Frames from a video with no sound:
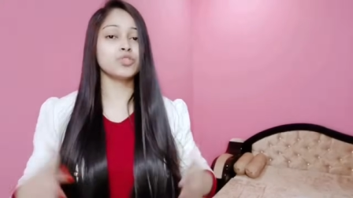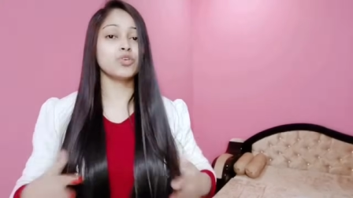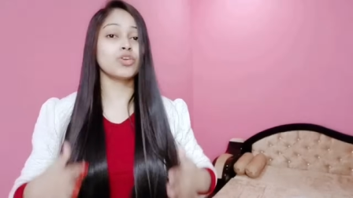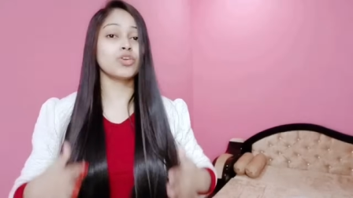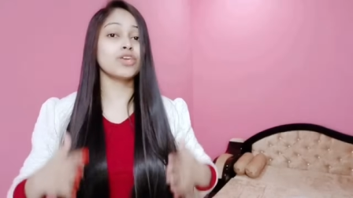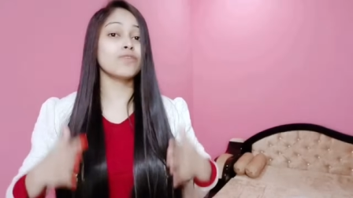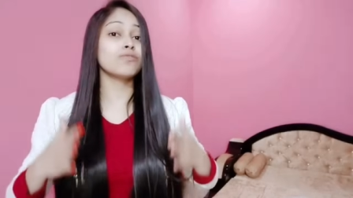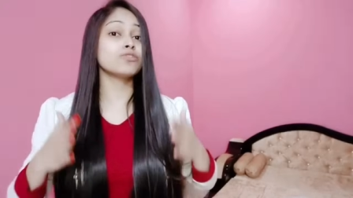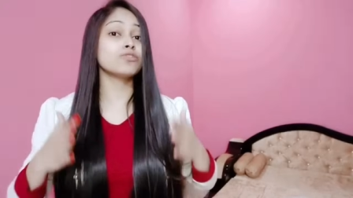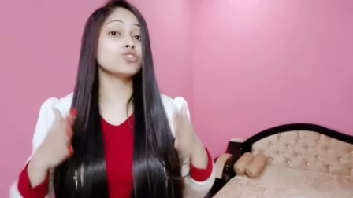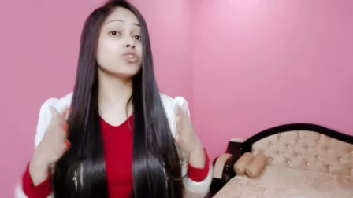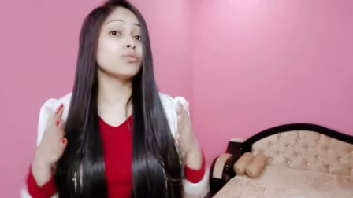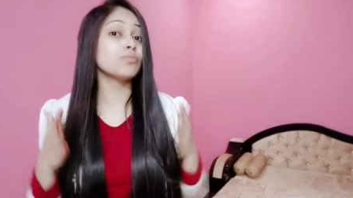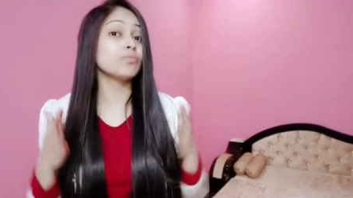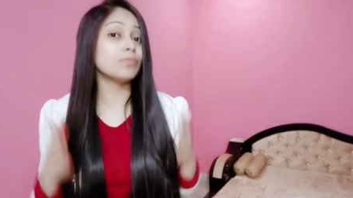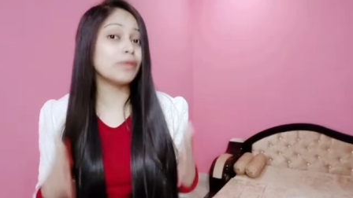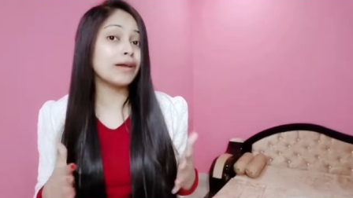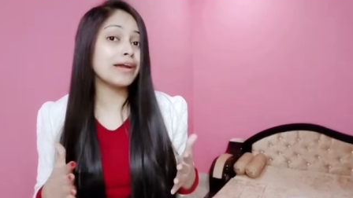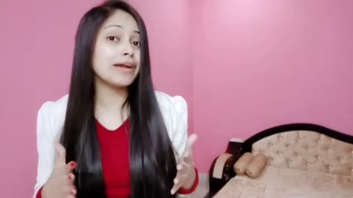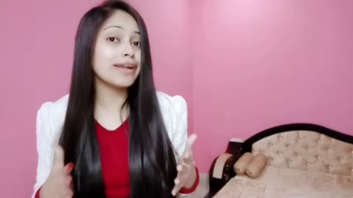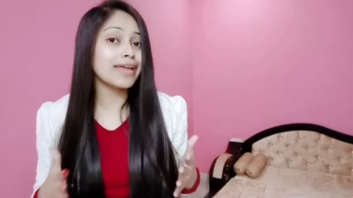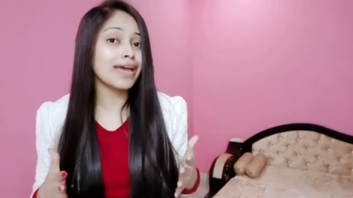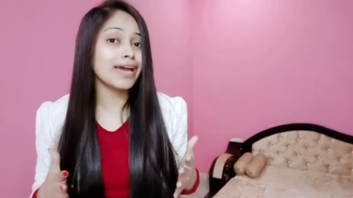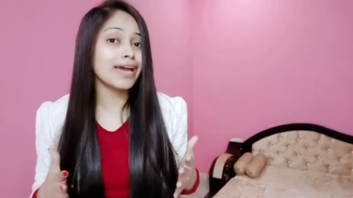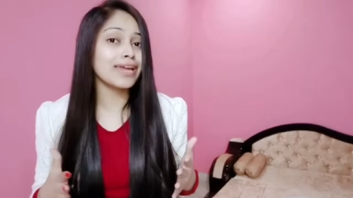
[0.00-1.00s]
क्योंकि वो जो
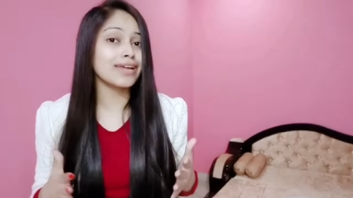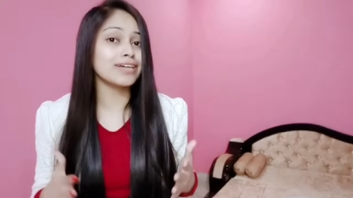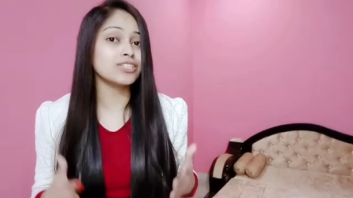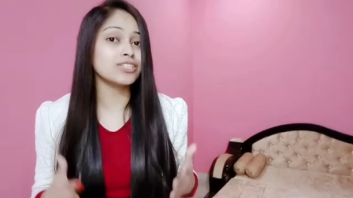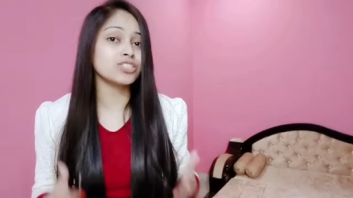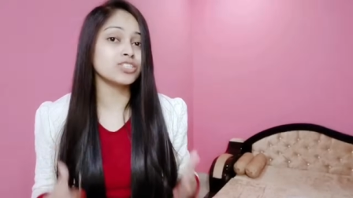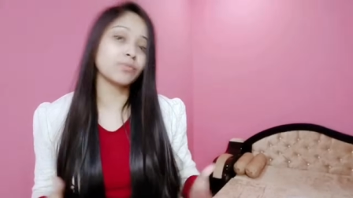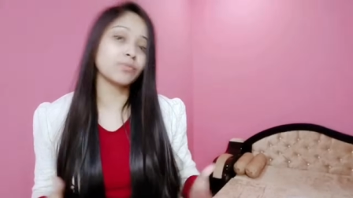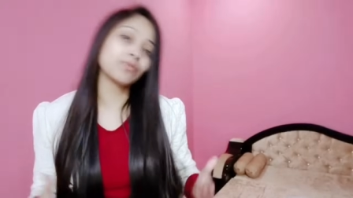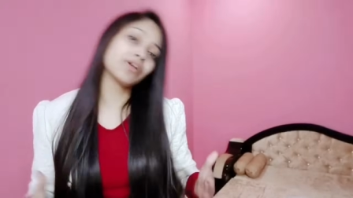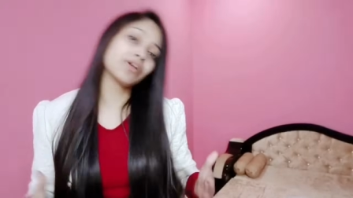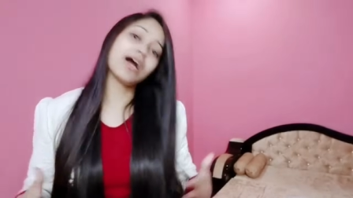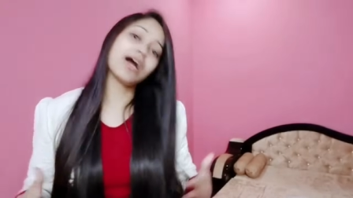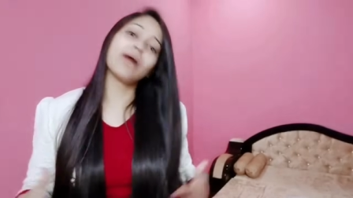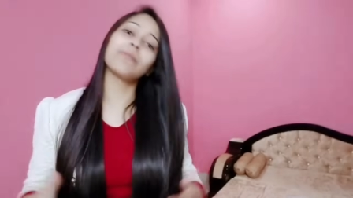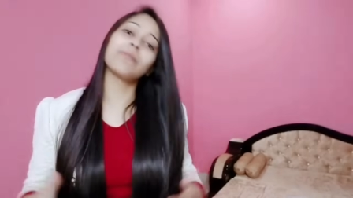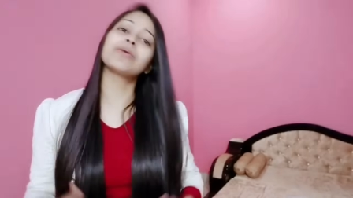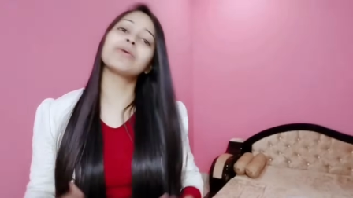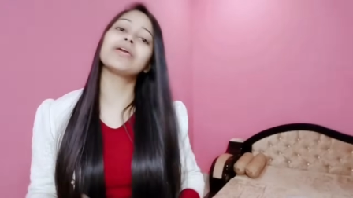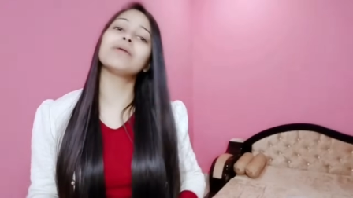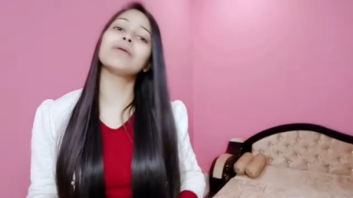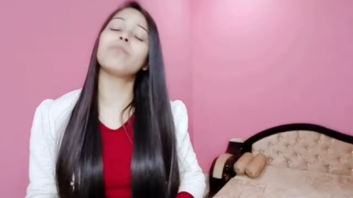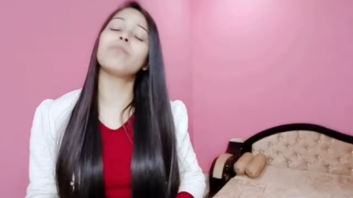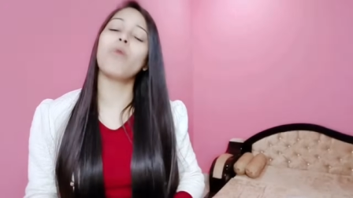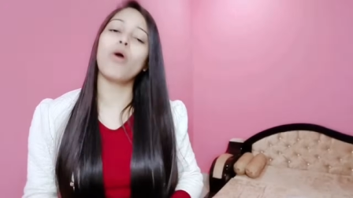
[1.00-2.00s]
ब्लड है ना जब तक
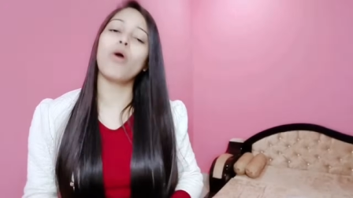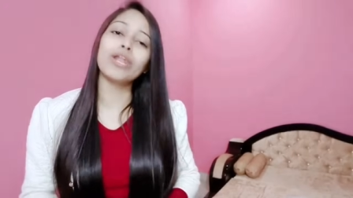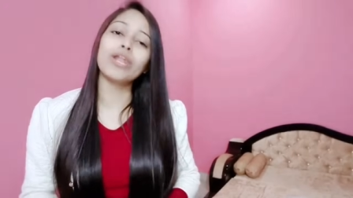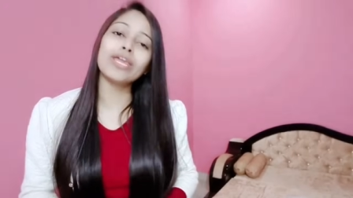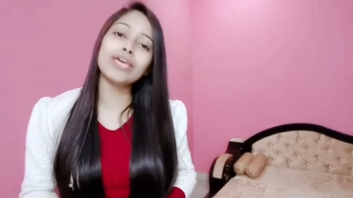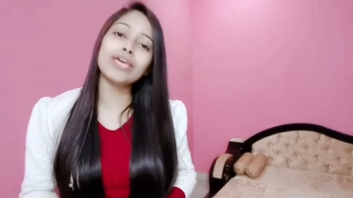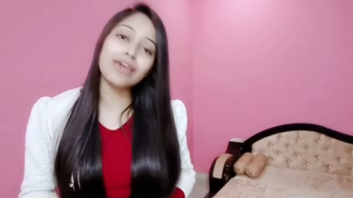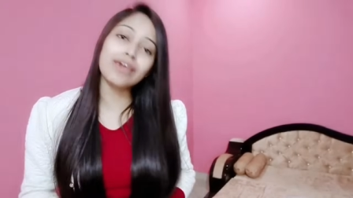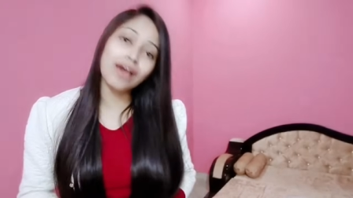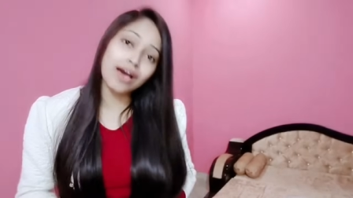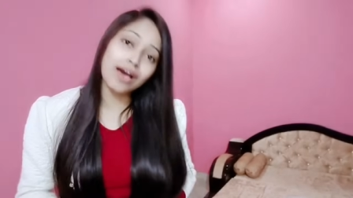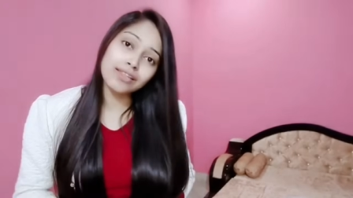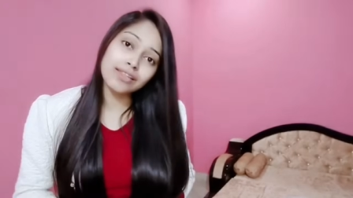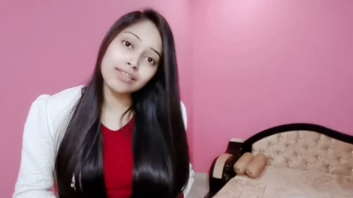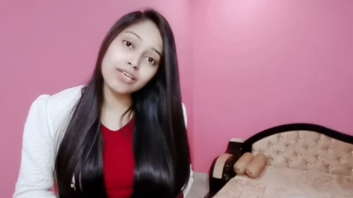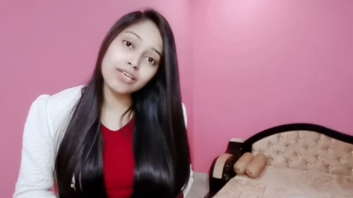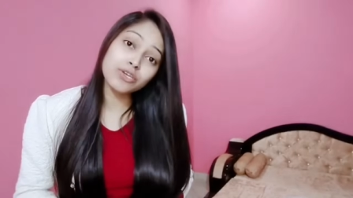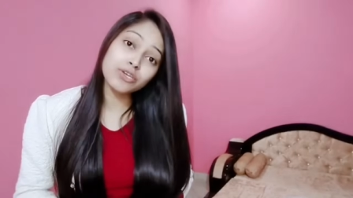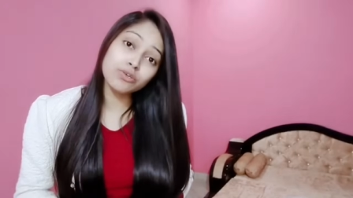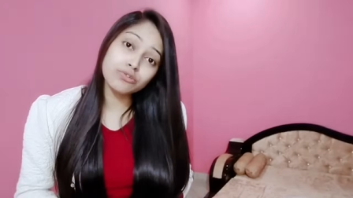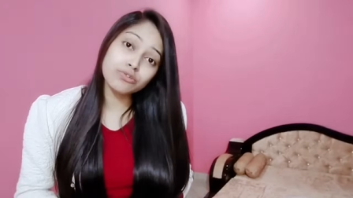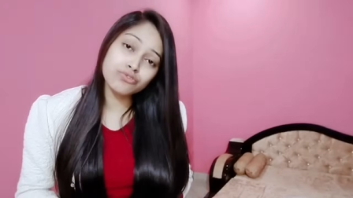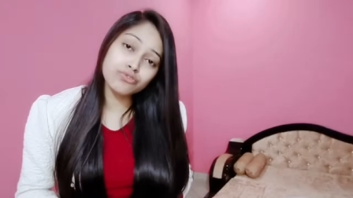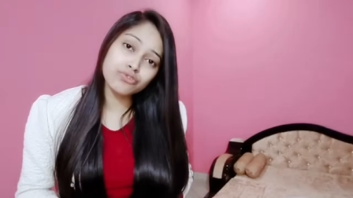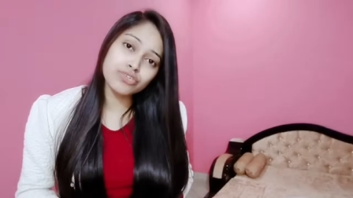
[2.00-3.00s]
आपकी बॉडी के
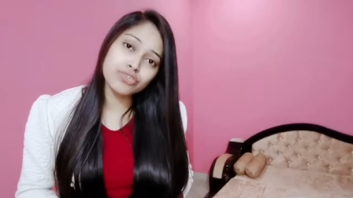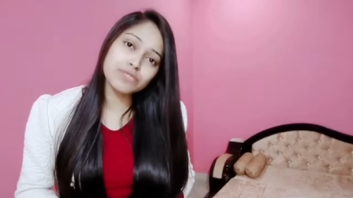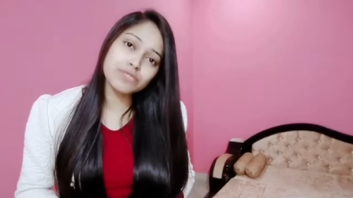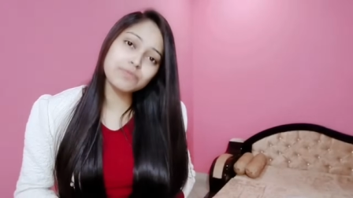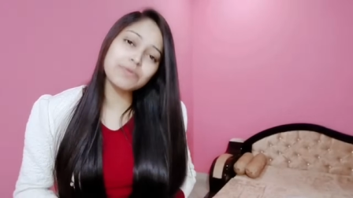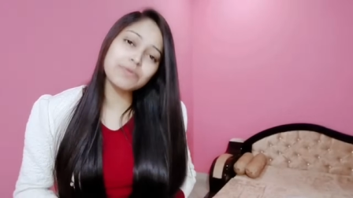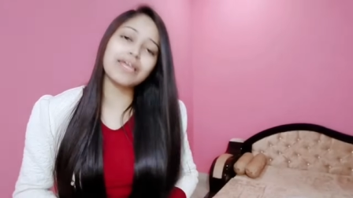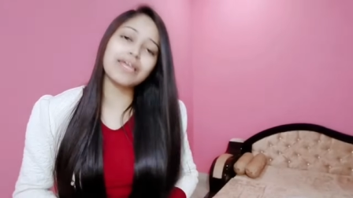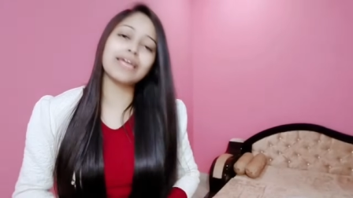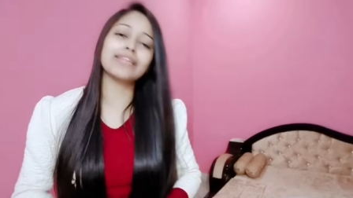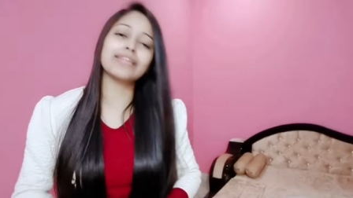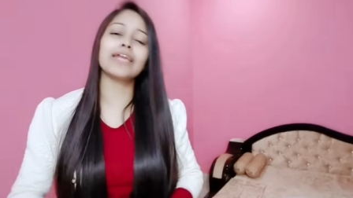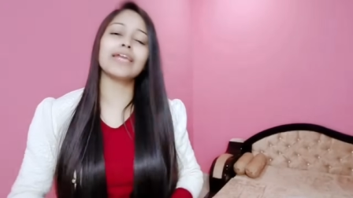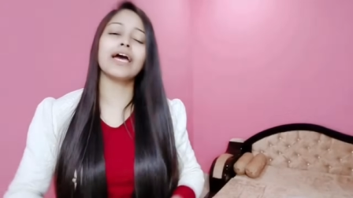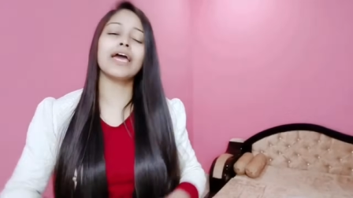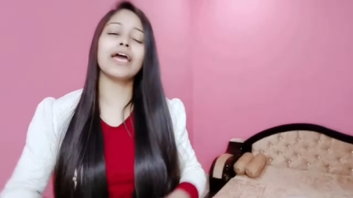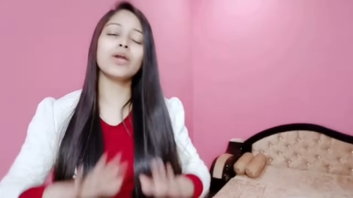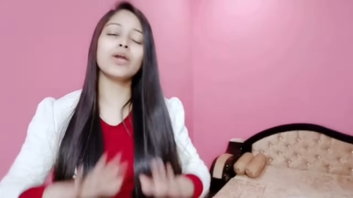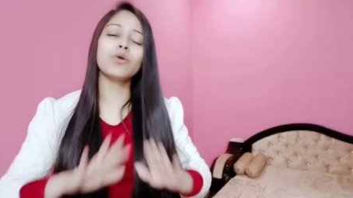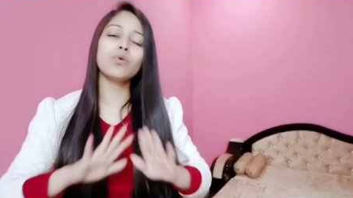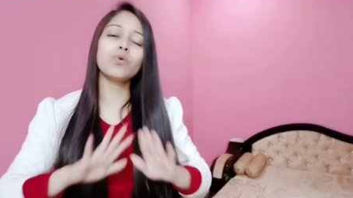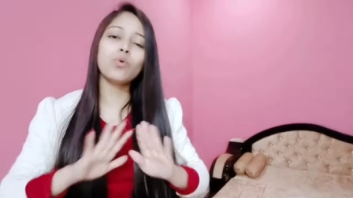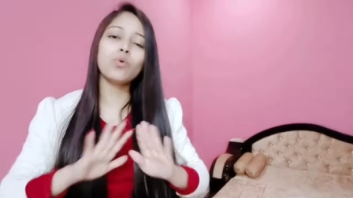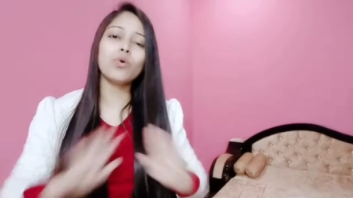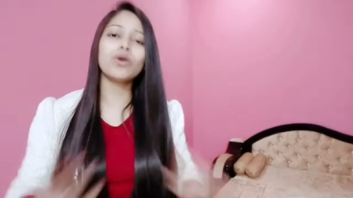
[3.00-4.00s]
अंदर न्यूट्रस में रहता है
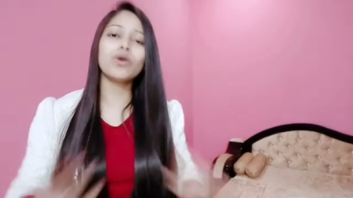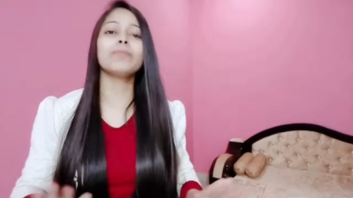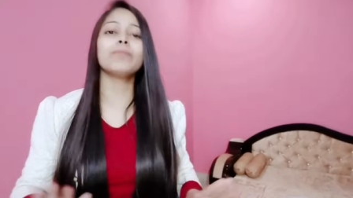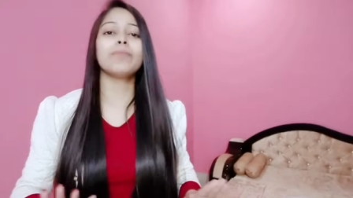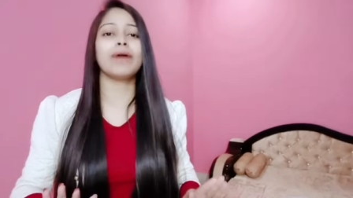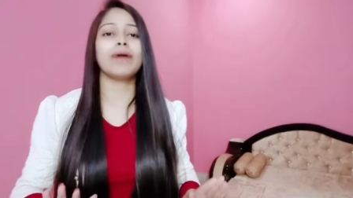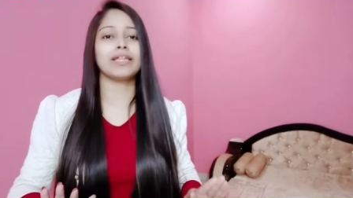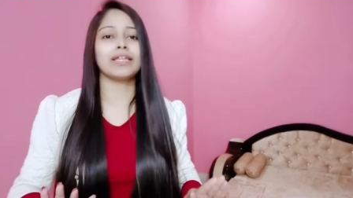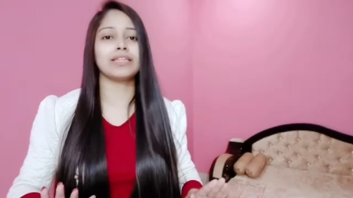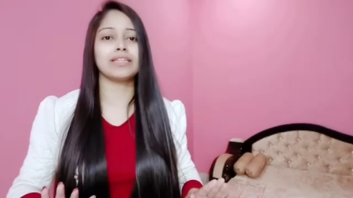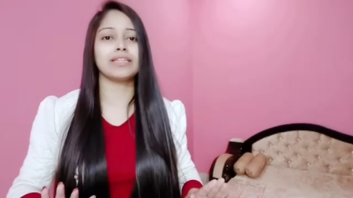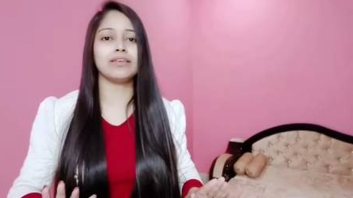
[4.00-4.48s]
कोई बात